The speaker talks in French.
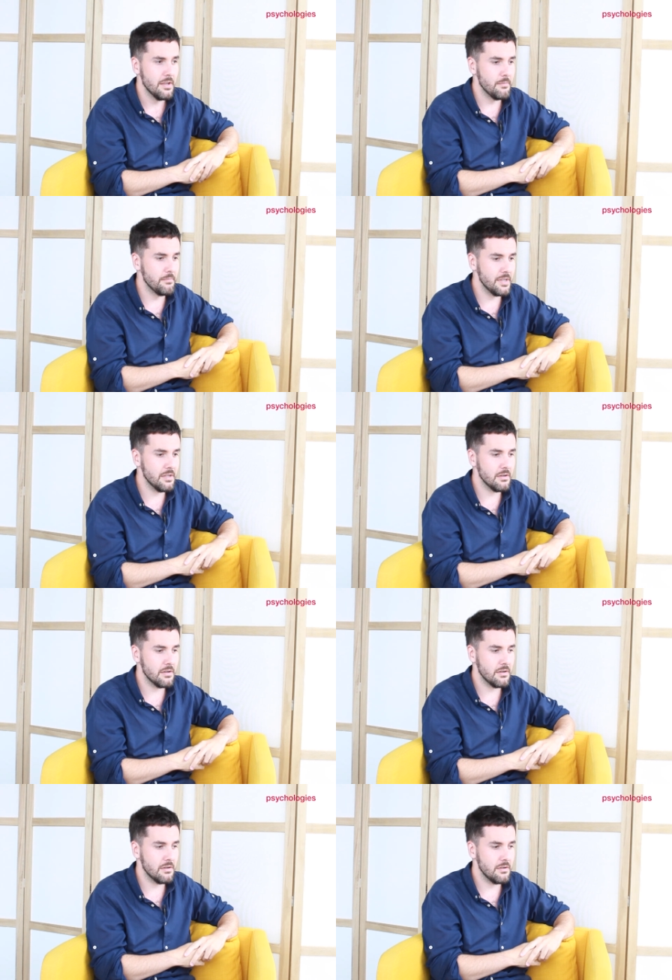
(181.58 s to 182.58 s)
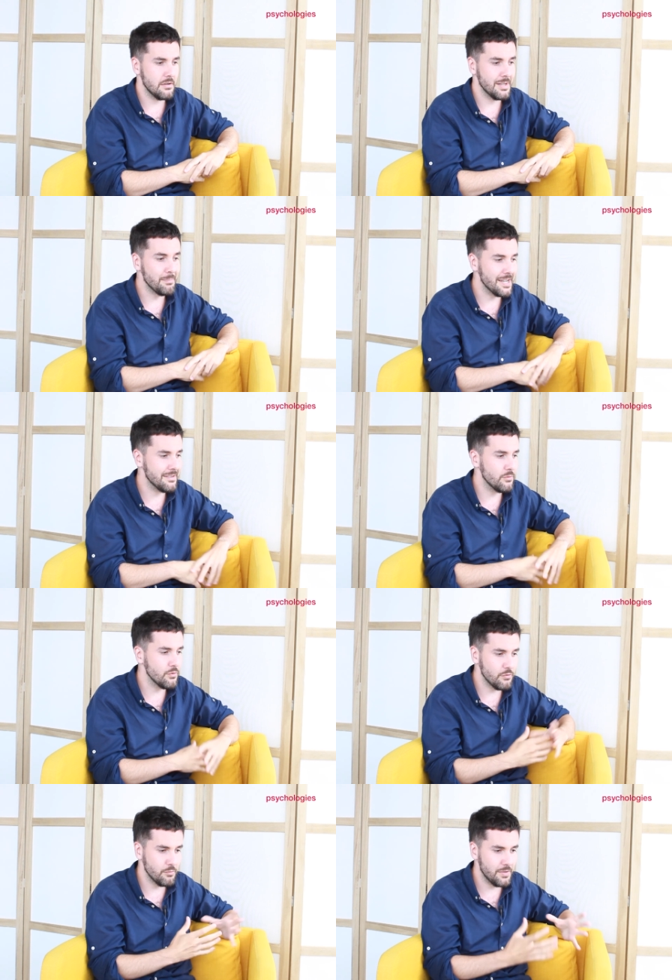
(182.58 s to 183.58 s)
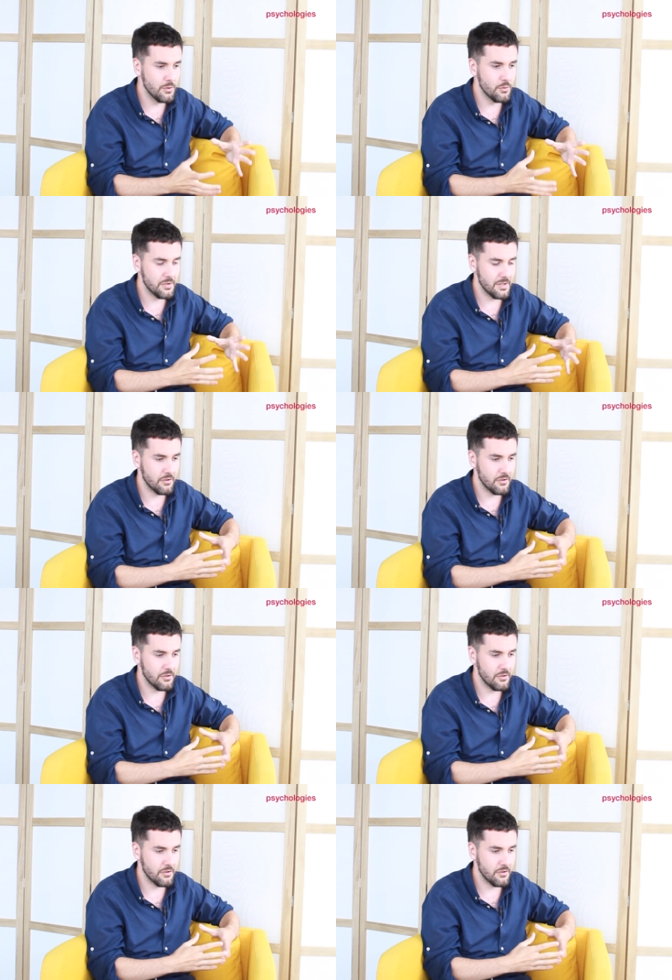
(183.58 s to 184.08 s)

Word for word: Mais euh, les pâtes ne font pas grossir le